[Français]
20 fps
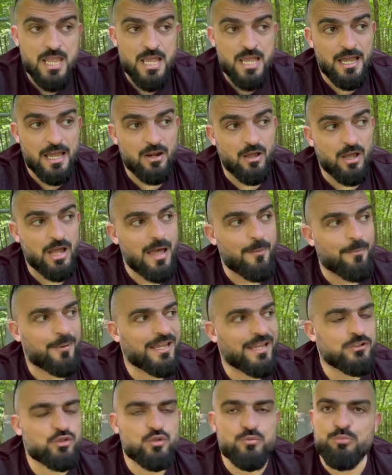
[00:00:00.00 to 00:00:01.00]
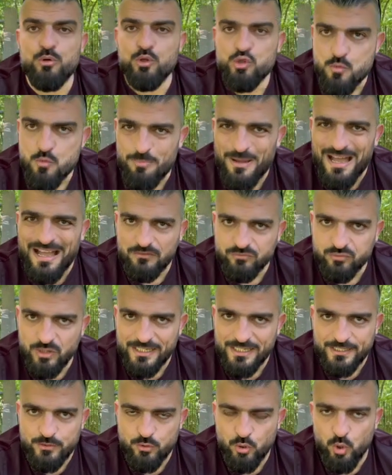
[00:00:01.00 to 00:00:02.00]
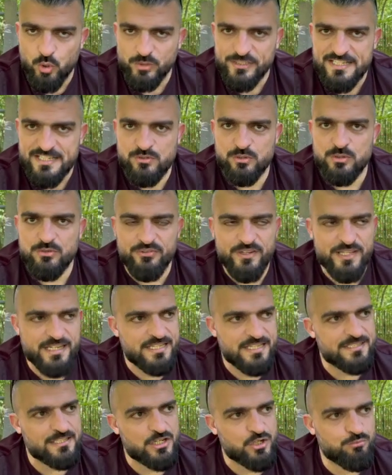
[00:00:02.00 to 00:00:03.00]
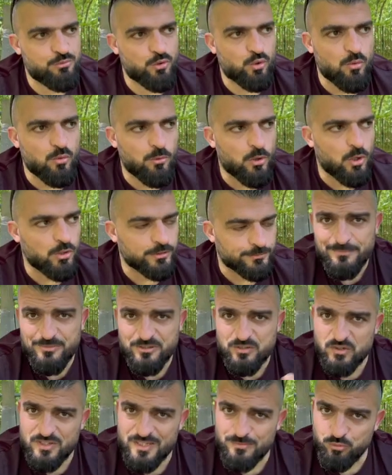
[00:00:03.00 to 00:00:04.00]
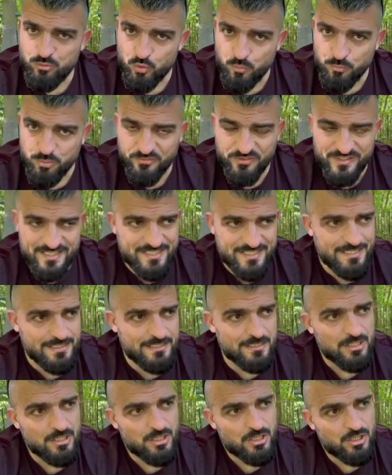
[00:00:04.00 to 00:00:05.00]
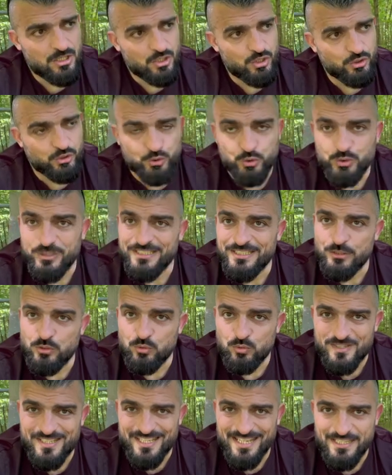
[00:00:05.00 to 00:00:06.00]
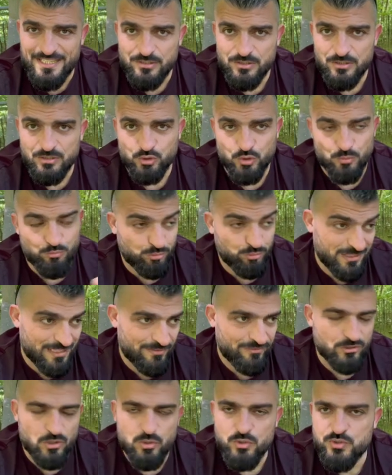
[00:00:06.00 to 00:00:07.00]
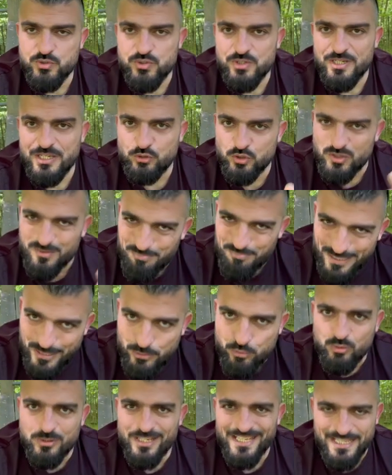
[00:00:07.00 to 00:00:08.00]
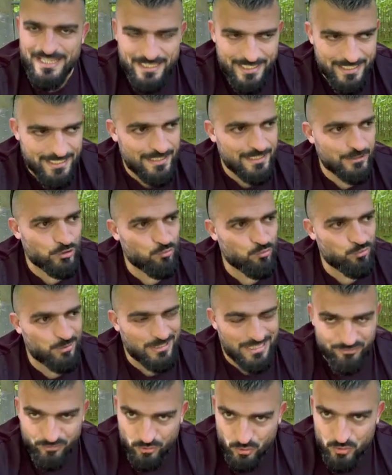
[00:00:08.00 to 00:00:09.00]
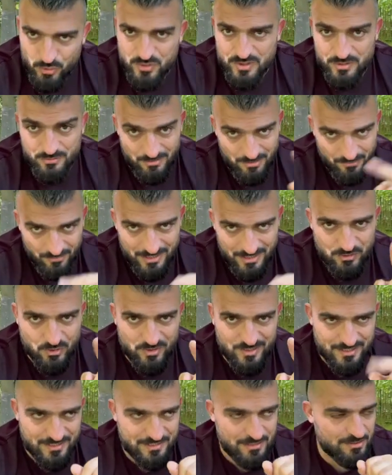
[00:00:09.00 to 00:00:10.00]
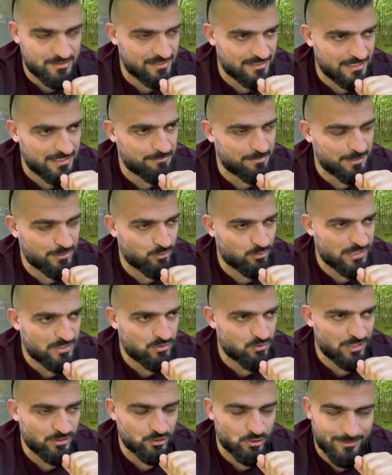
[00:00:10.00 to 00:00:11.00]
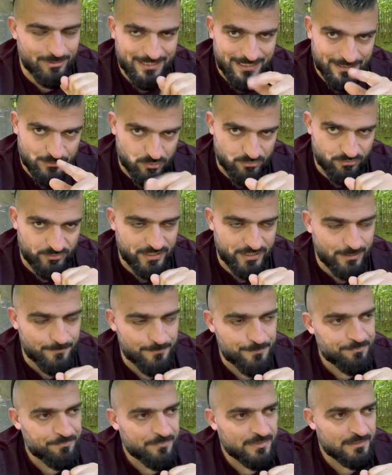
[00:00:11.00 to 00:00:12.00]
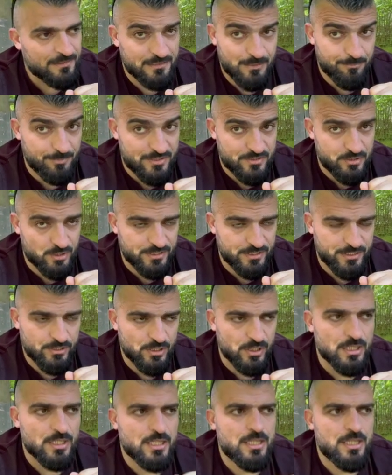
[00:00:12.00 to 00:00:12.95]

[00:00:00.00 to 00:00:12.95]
Alors après, tu peux ne pas avoir les cojones de le faire, et ça je peux comprendre, parce que c'est beaucoup plus facile euh, de donner des conseils depuis la France et de spéculer et depuis la France. On va voir ce que c'est cette spéculation à deux balles là que tu fais là. T'es pas le seul d'ailleurs.